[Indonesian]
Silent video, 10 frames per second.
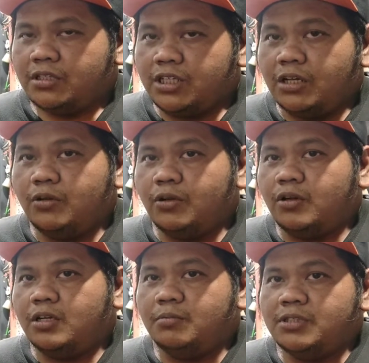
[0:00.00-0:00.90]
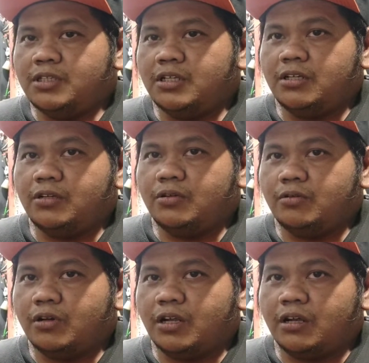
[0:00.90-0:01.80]
jalur oli mesin
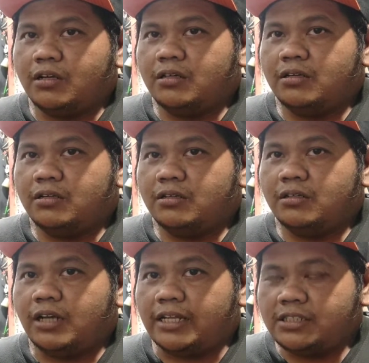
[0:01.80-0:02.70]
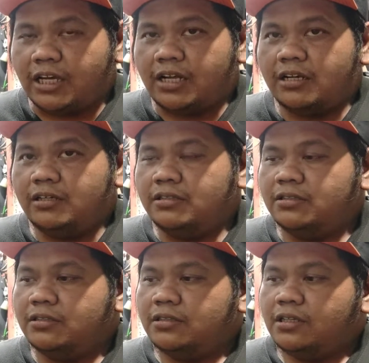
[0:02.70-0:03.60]
kurang lancar
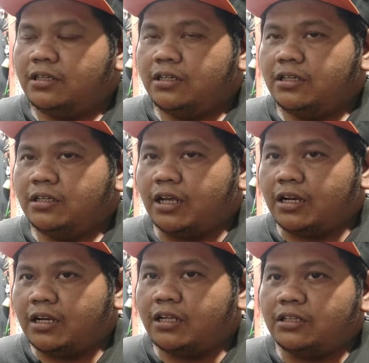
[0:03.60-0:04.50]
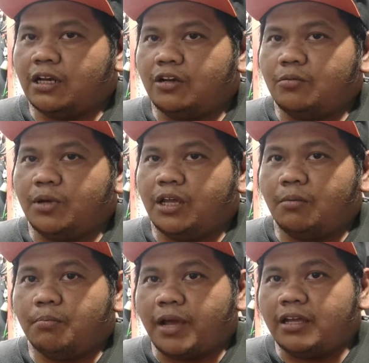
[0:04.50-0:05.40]
karena terlalu banyak
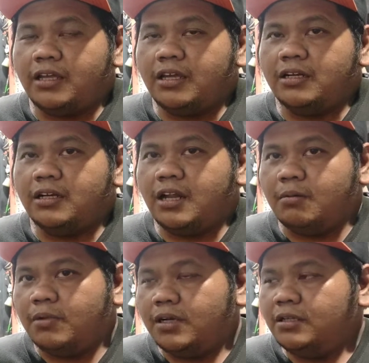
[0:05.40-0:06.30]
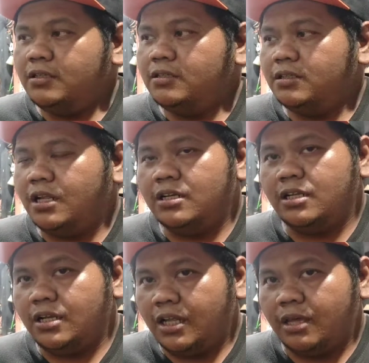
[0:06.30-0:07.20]
packing yang di double dan
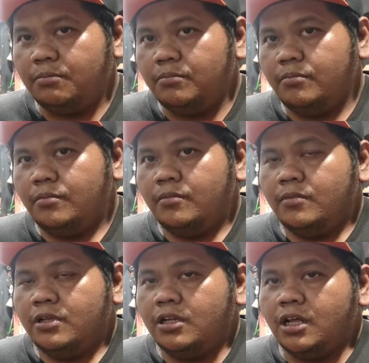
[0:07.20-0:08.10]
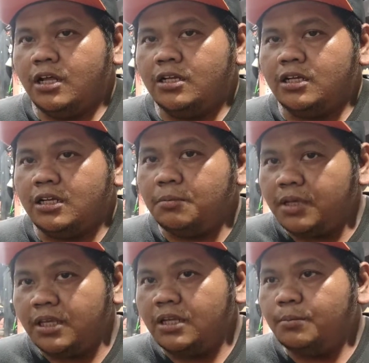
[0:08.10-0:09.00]
dilem dan
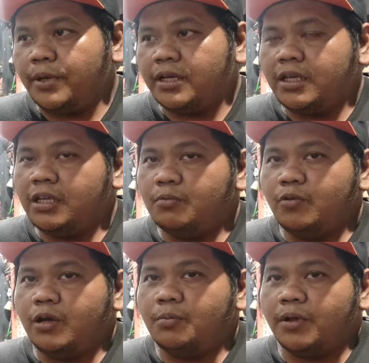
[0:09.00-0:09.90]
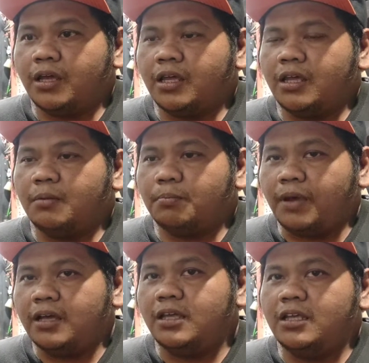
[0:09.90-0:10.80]
dibikin packingnya bukan pakai
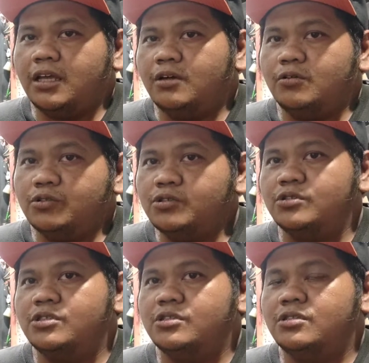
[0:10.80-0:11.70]
packing yang khusus